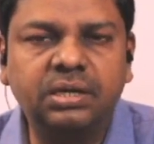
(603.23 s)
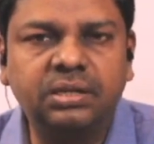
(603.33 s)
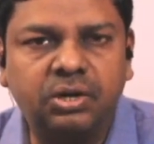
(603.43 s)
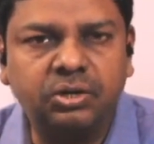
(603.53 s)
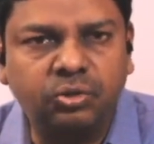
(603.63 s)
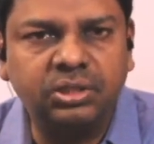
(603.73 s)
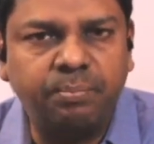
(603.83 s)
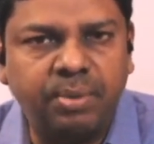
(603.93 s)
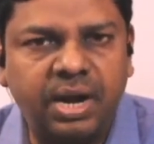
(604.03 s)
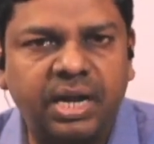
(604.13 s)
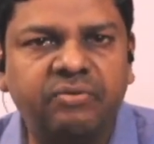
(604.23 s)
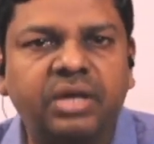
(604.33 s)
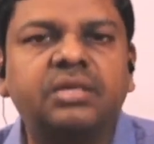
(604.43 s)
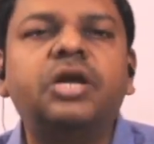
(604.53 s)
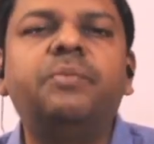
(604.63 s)
தன்னுடைய சொந்த பலனை
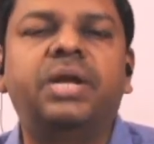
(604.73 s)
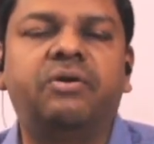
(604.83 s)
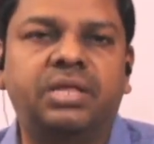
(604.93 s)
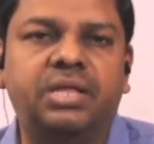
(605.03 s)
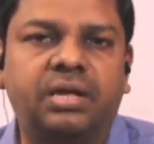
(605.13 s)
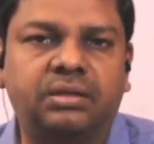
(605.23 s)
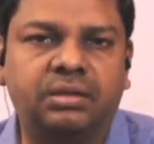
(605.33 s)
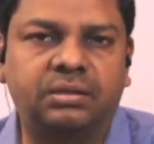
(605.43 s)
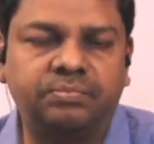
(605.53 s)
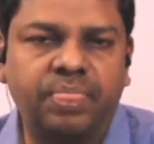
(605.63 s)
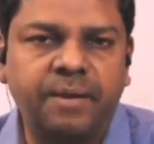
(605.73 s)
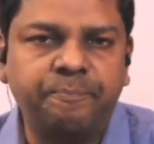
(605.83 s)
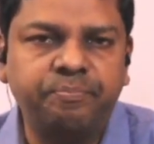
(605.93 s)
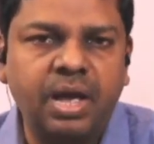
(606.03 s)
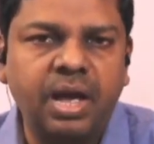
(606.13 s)
வைத்து கீழ்ப்படிய வேண்டியதாக இருந்தது
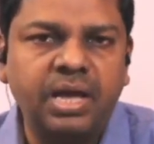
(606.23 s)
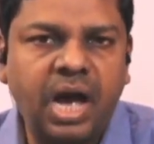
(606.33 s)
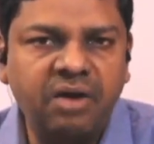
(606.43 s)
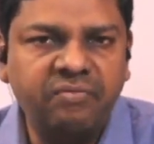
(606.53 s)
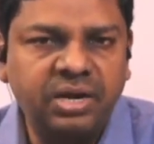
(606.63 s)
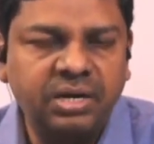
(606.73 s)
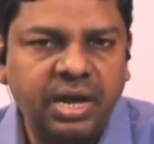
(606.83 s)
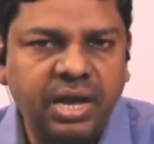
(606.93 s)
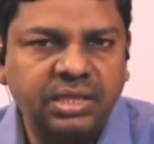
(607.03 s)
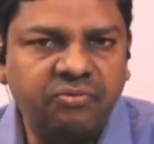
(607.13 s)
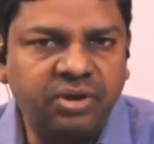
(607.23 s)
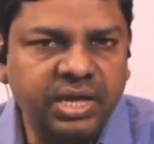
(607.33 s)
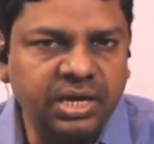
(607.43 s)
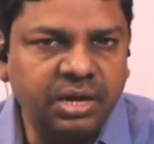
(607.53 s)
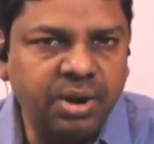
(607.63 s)
அவன் இந்த
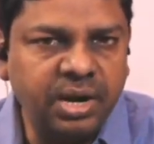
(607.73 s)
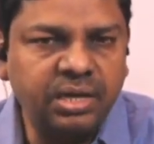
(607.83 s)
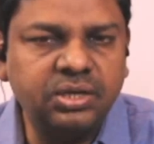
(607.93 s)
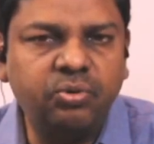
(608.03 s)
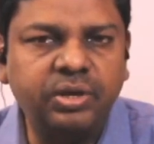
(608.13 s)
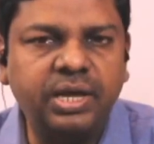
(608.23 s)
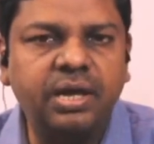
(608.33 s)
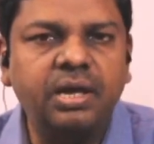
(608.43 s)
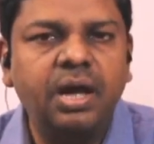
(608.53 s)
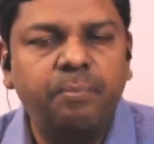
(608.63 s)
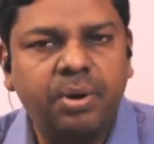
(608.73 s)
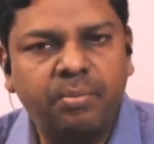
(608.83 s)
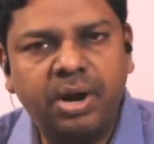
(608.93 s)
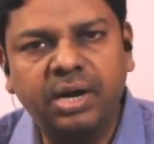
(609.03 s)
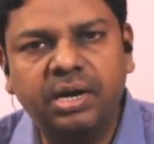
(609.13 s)
வெளியரங்கமான இருக்கக்கூடிய
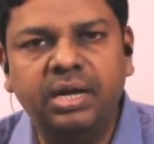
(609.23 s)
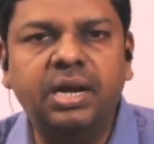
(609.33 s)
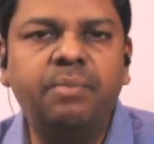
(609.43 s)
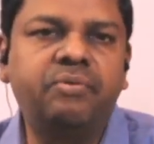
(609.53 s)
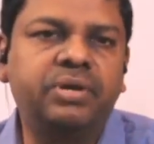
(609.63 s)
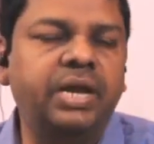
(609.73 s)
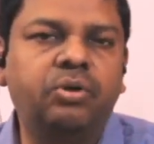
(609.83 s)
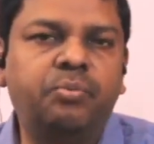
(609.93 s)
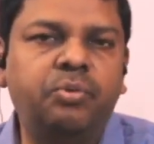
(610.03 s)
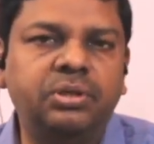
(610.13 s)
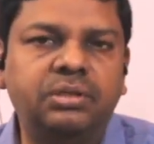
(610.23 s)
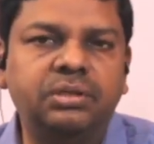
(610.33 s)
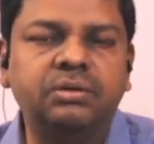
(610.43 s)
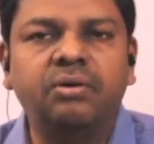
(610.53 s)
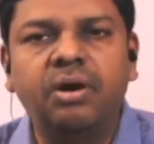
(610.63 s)
பிரமாணங்களை எல்லாம் அவன் கை கொள்ள முடிந்தது
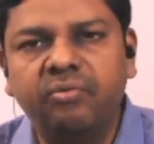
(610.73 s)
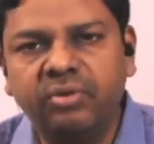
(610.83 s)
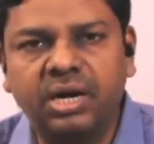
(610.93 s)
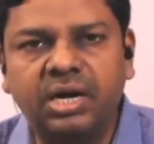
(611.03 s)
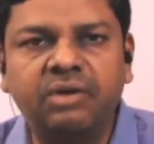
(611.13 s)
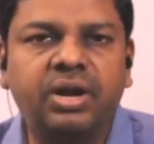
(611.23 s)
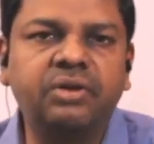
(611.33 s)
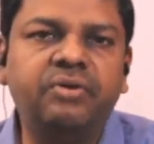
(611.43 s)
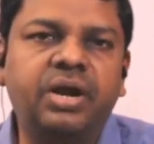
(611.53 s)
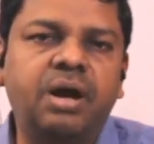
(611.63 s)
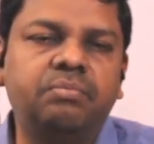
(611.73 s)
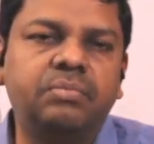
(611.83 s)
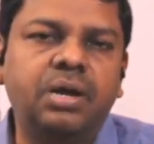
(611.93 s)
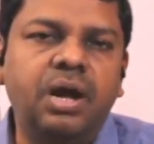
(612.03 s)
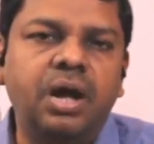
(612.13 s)
விக்கிரங்களை வணங்க வேண்டாம்
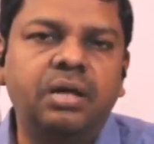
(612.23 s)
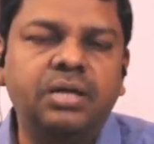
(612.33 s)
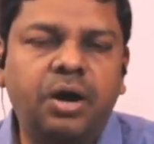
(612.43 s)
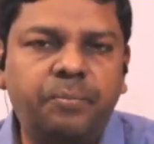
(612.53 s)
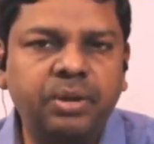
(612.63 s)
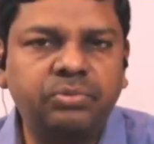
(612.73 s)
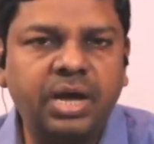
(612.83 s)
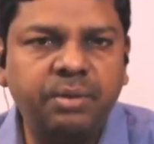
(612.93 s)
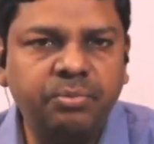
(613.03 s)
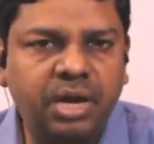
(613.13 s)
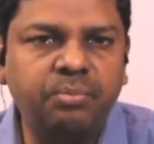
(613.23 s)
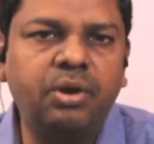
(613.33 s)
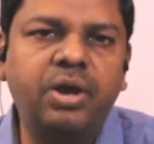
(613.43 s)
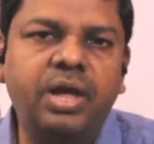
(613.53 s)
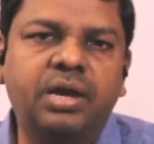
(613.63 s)
தகப்பனையும் தாயும் கனம்
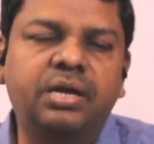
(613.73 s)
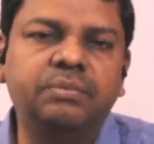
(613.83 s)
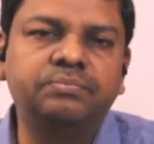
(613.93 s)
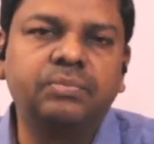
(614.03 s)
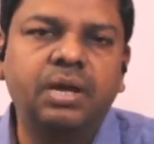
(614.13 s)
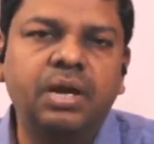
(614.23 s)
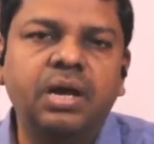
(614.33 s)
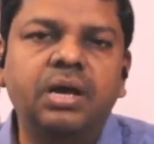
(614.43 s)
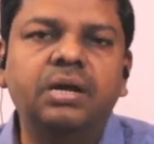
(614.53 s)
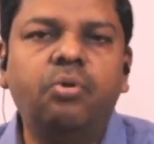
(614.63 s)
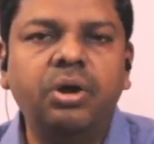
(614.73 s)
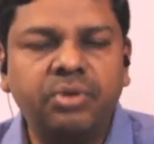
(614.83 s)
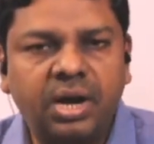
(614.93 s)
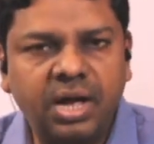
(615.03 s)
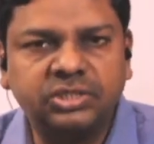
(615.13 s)
பண்ணுவாயாக ஓய்வு
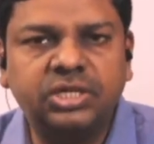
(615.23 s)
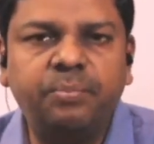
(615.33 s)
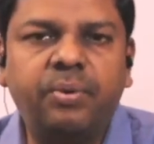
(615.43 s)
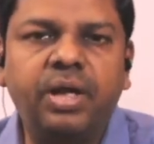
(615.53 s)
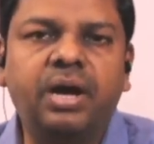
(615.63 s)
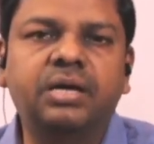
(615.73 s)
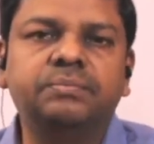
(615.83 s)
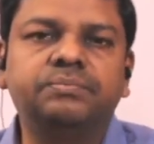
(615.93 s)
நாளை ஆசிரிப்பாயாக